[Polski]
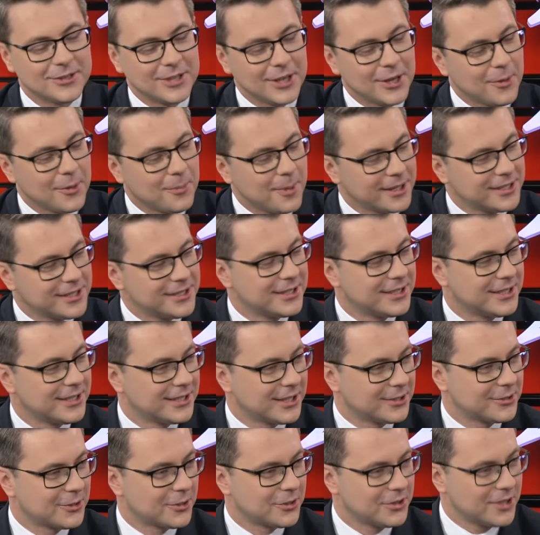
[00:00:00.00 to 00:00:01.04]
Tego pani
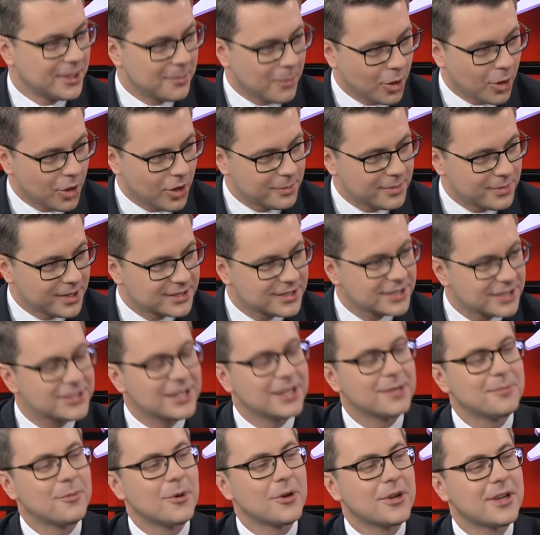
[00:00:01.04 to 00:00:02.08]
redaktor nie mogę obiecać,
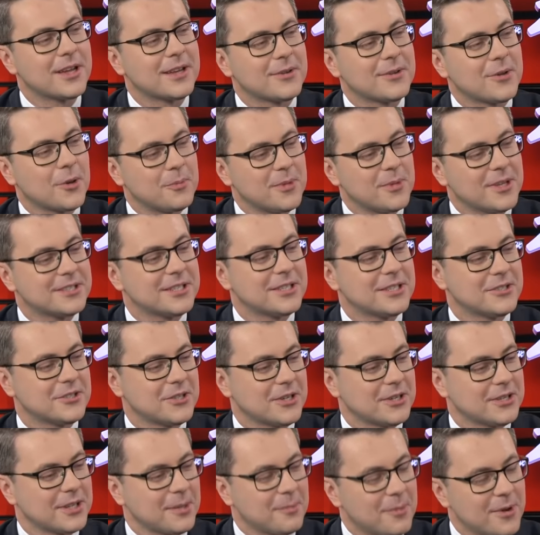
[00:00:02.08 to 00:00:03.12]
ale mogę obiecać,
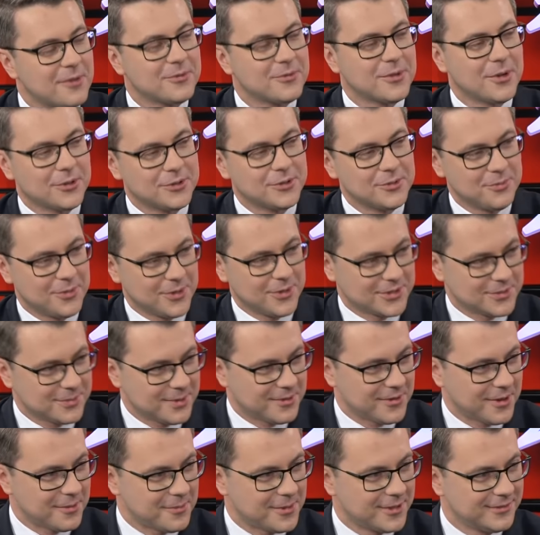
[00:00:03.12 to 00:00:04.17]
że na pewno o tym
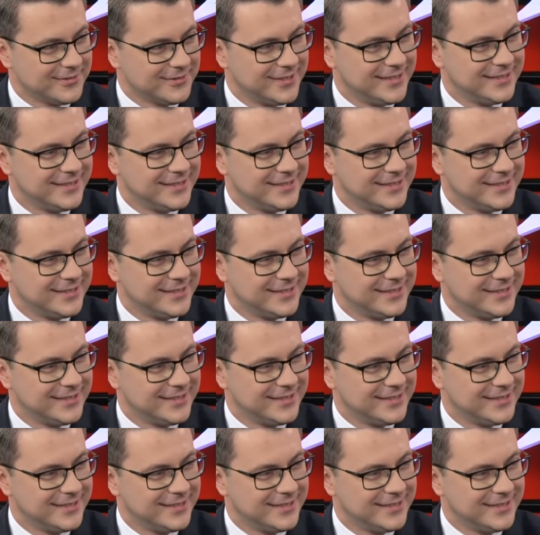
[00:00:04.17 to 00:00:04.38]
porozmawiamy.